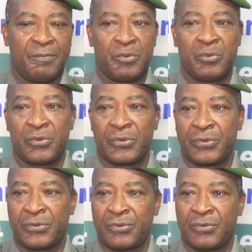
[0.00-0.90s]
pour
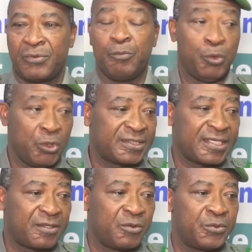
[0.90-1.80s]
euh, mener
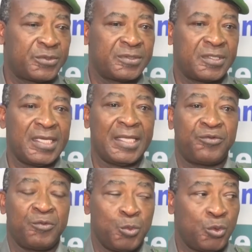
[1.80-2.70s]
cette lutte qui
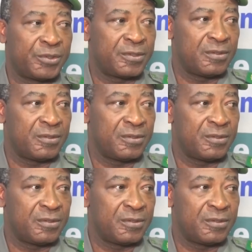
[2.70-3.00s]
est une lutte